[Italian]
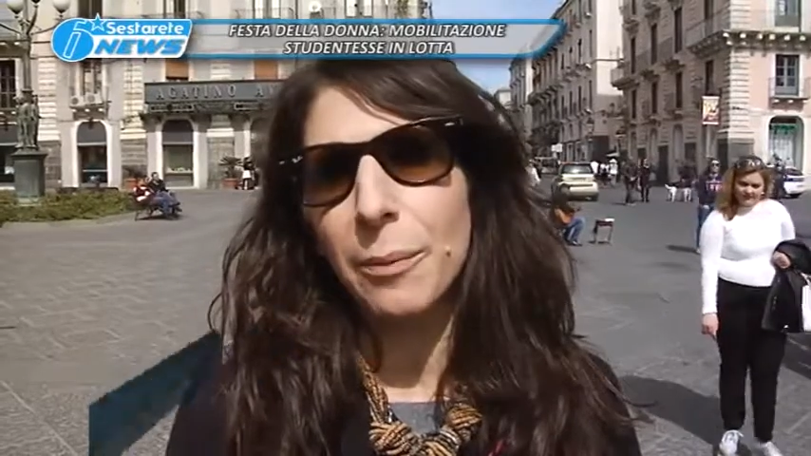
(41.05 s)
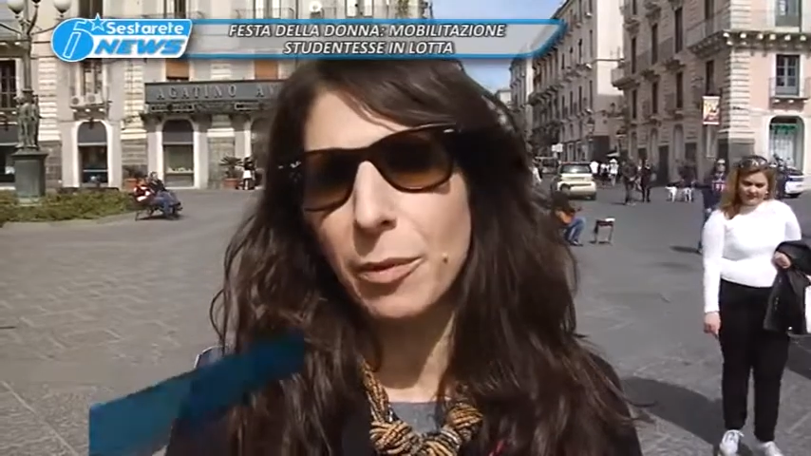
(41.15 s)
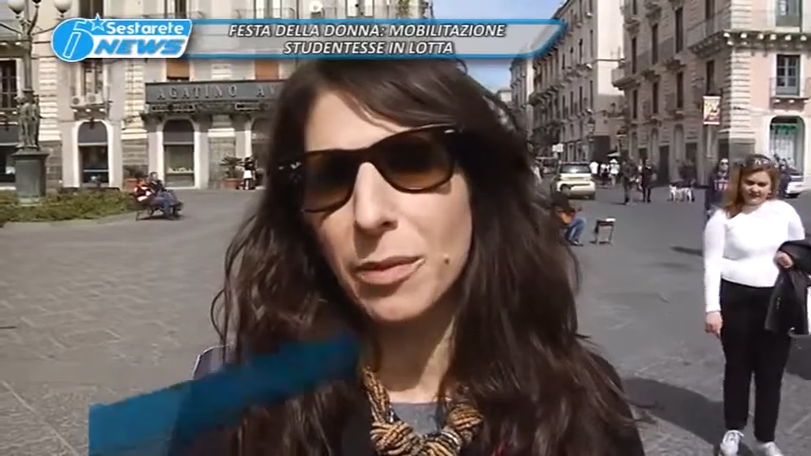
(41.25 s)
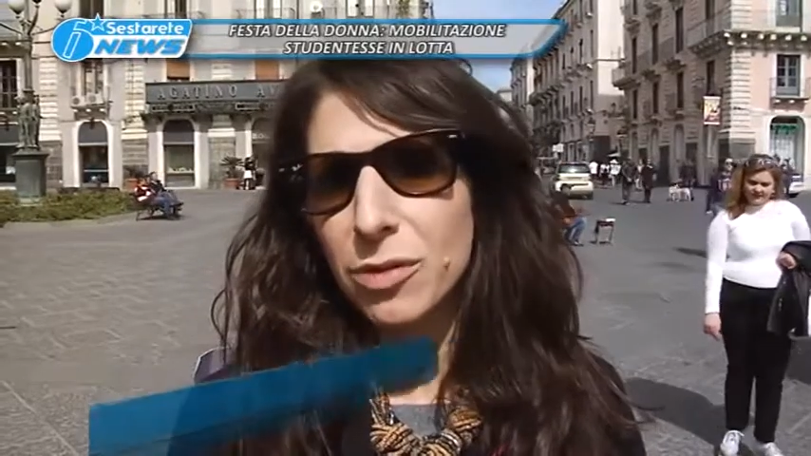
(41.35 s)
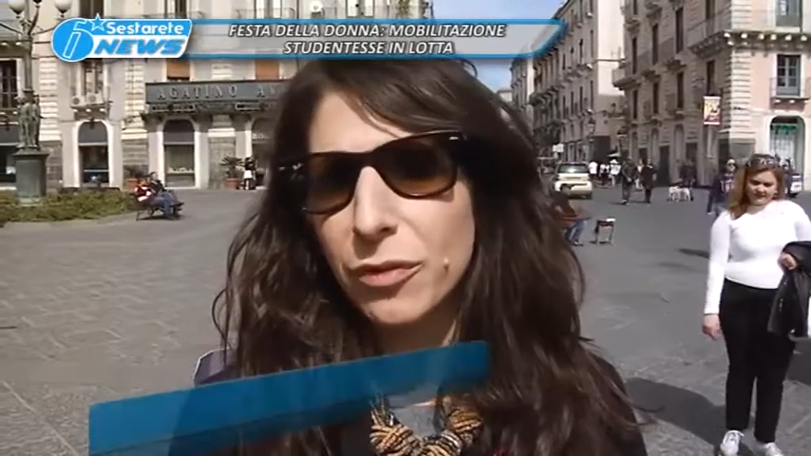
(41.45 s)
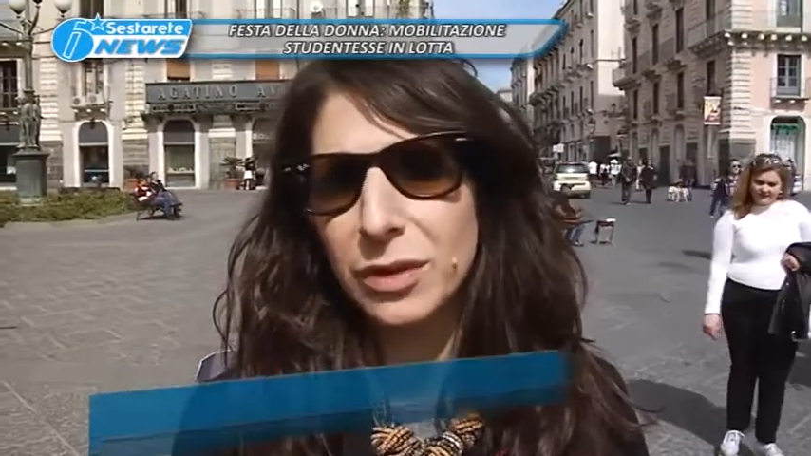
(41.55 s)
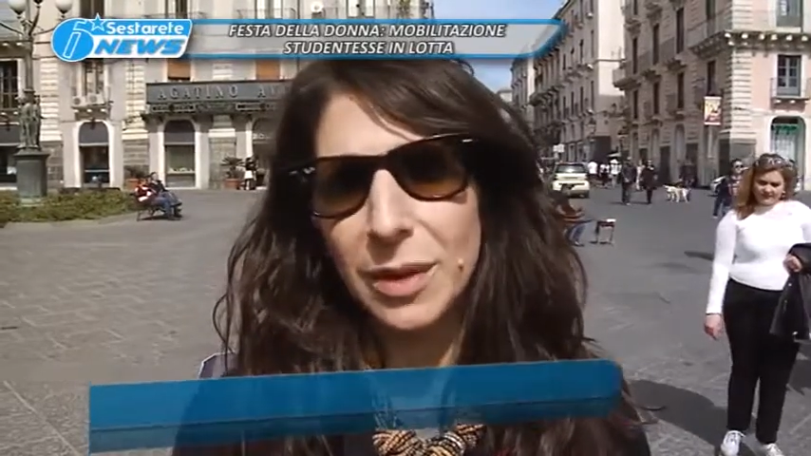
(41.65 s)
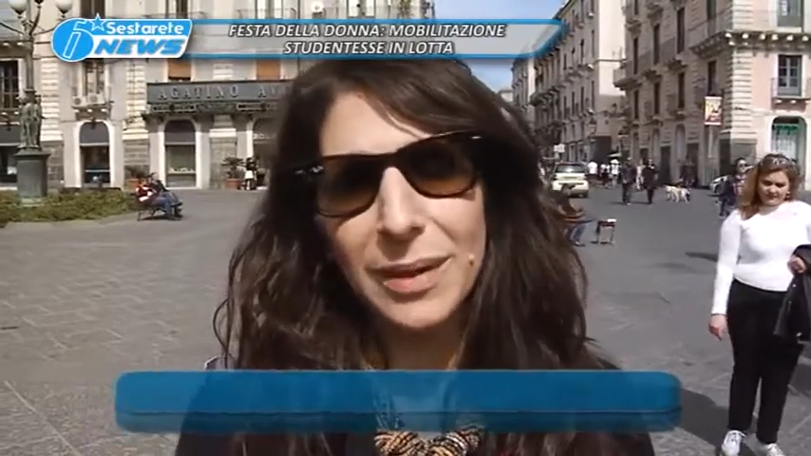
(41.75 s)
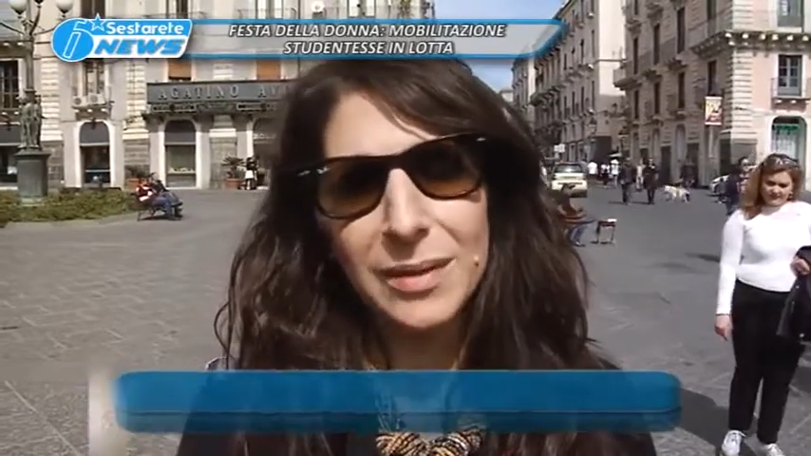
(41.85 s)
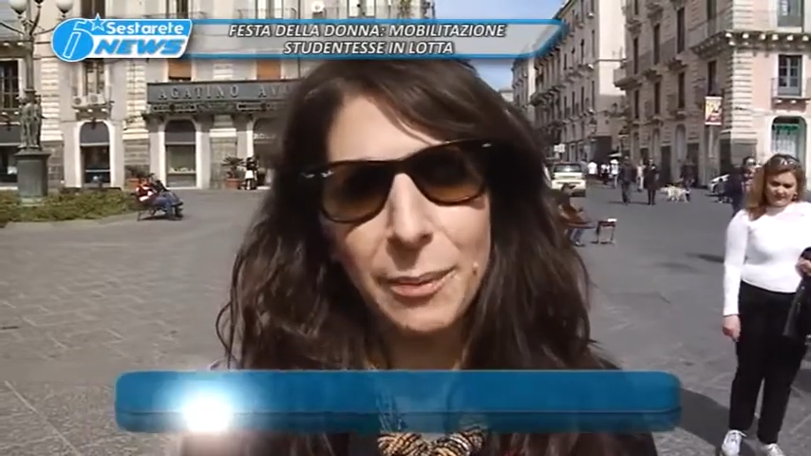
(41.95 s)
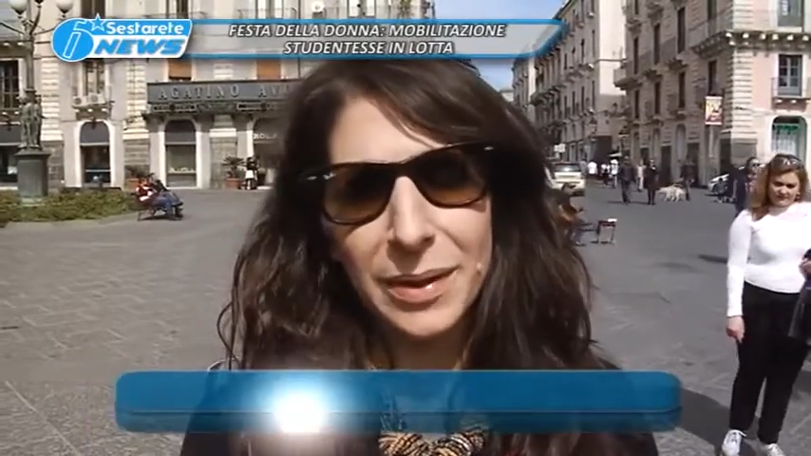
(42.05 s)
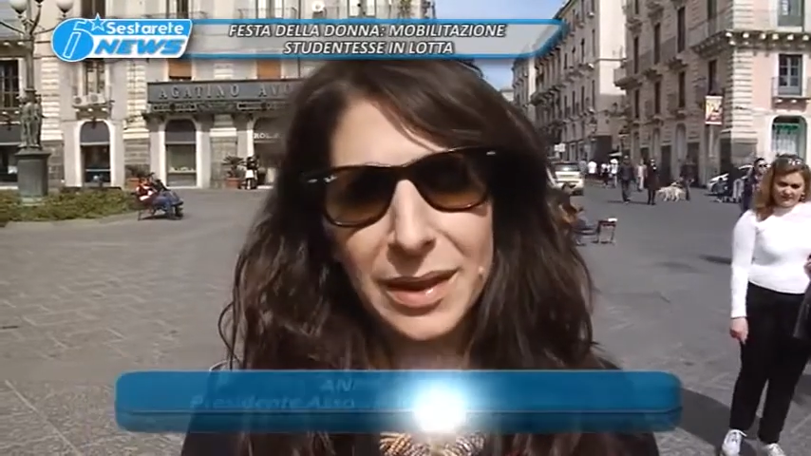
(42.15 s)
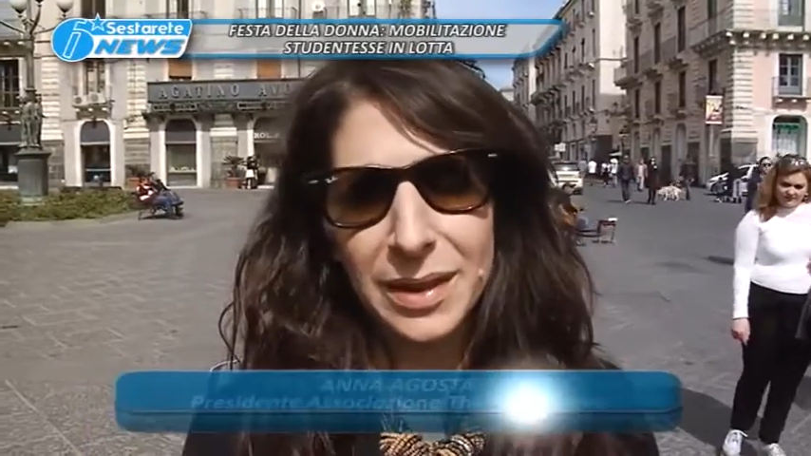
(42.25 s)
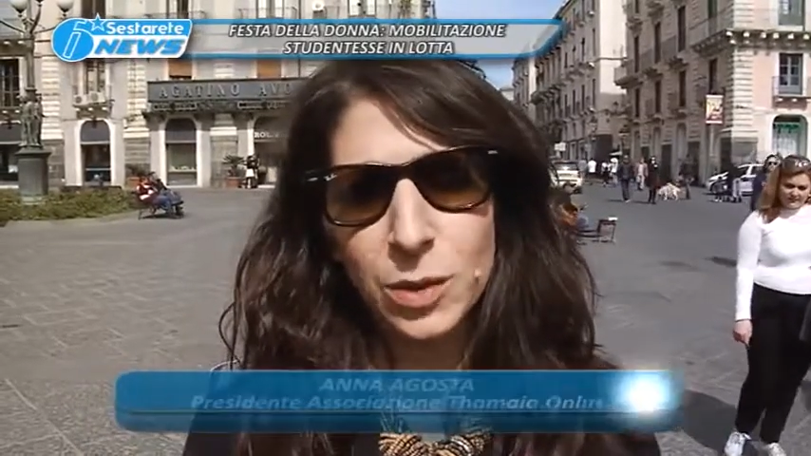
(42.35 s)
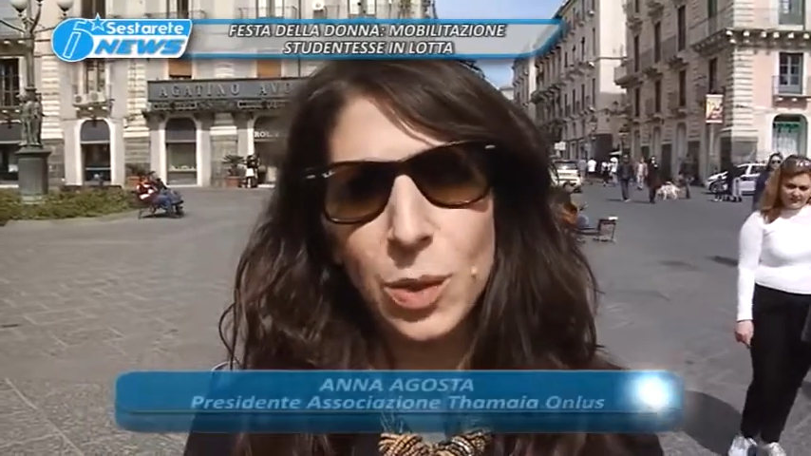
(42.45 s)
promosso fortemente a
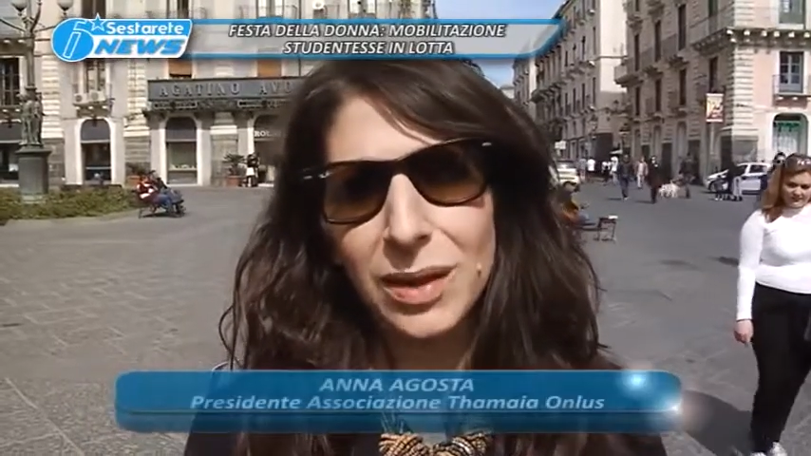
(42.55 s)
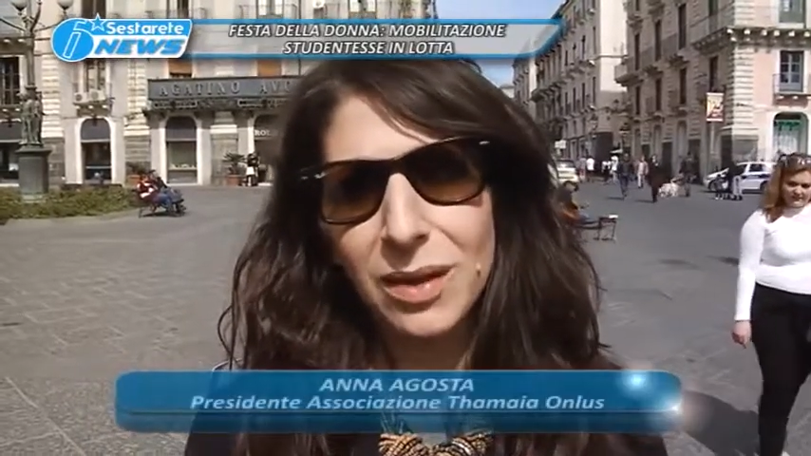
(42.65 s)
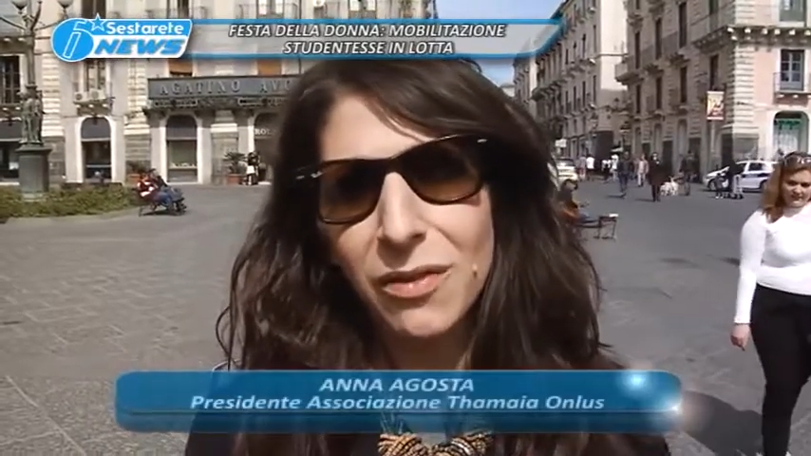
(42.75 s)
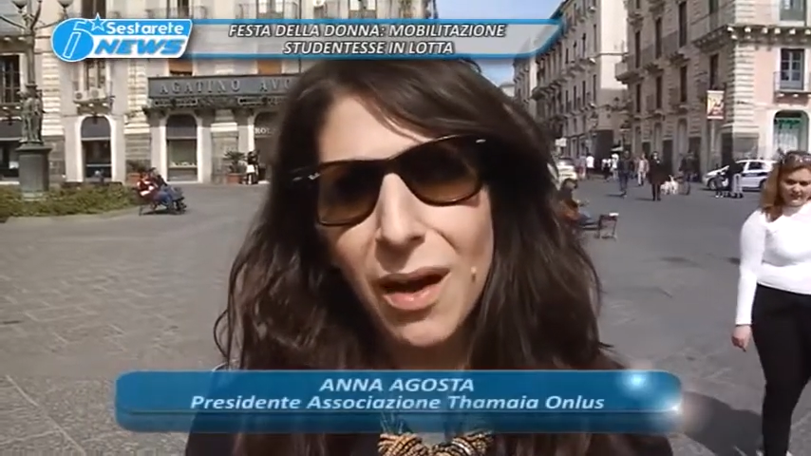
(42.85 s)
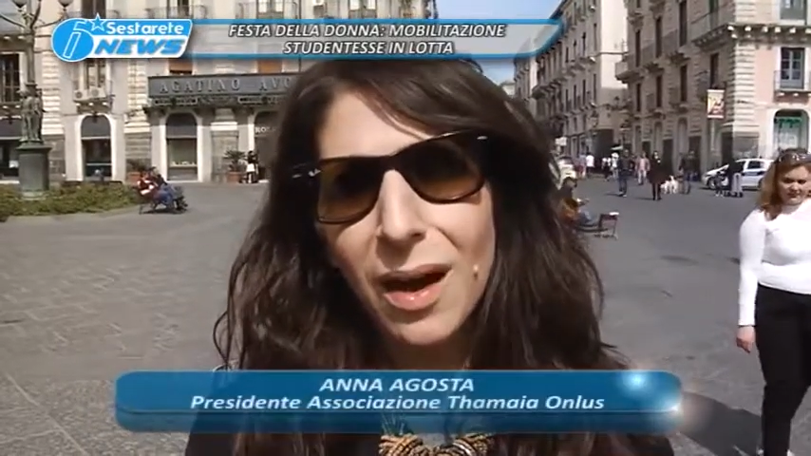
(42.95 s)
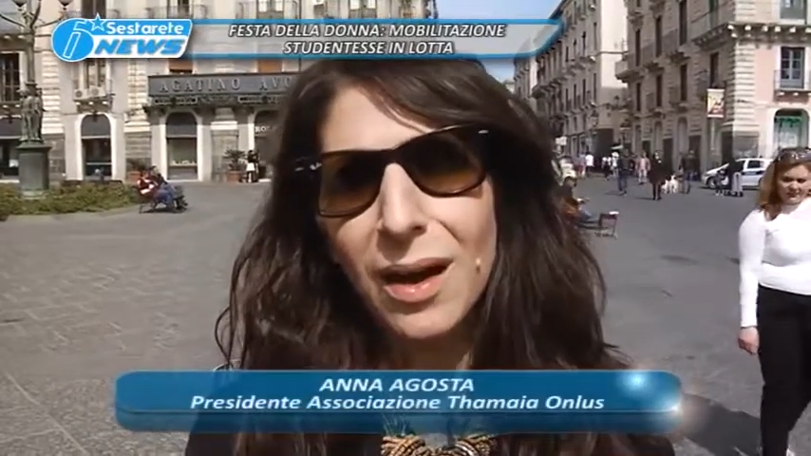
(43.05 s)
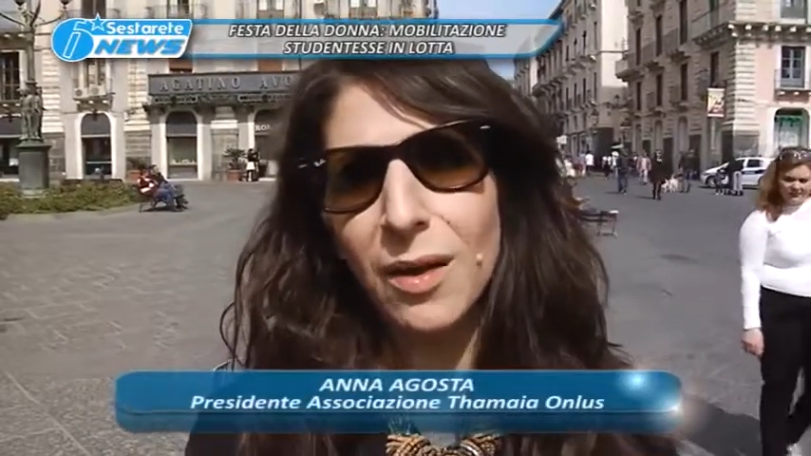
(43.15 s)
partire da due anni fa